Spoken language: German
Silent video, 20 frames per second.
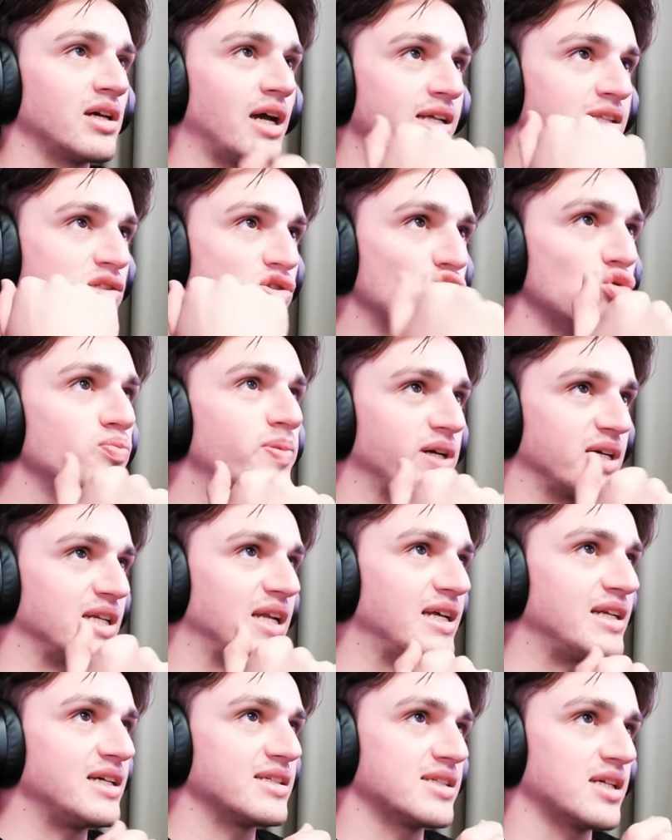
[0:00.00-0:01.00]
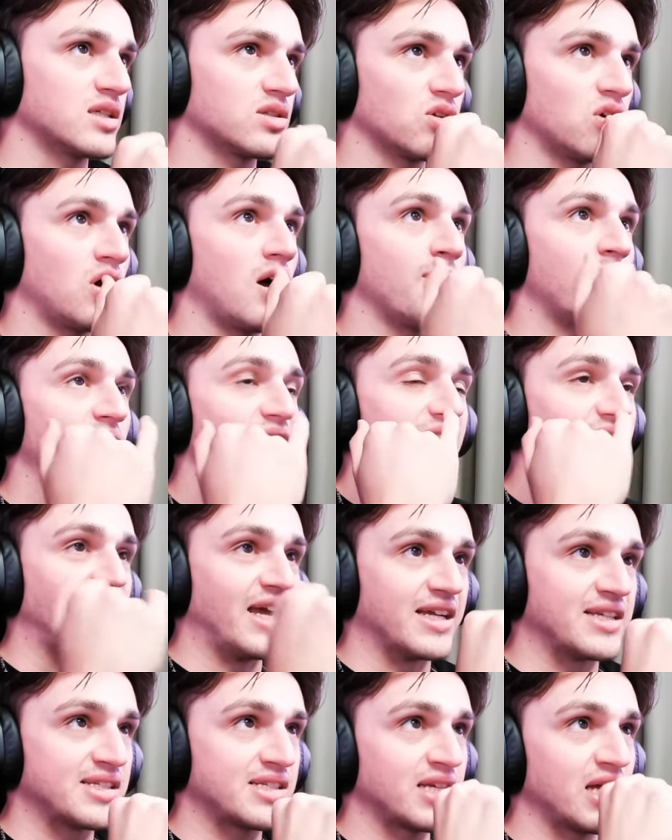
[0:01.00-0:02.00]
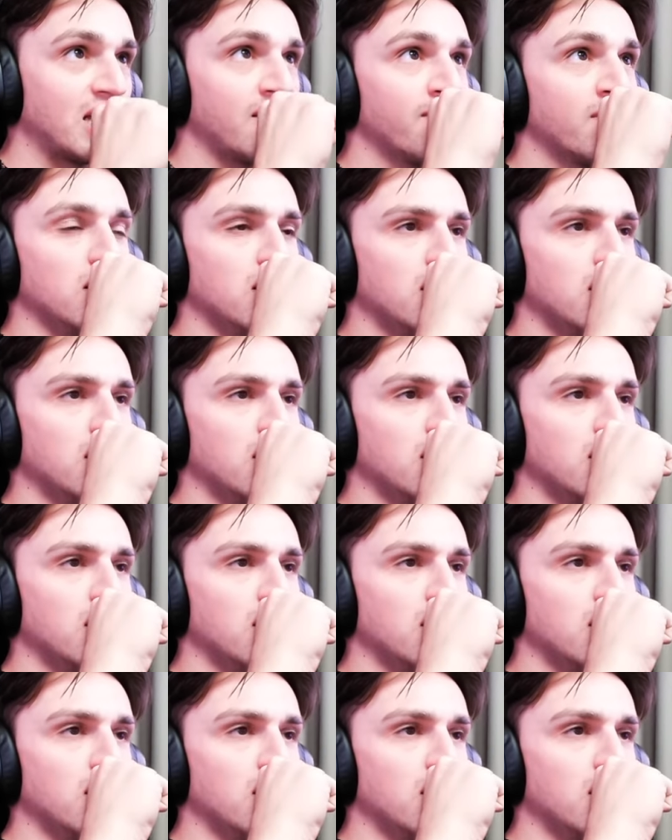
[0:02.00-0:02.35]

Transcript: Ein super kleiner Sektor, aber extrem,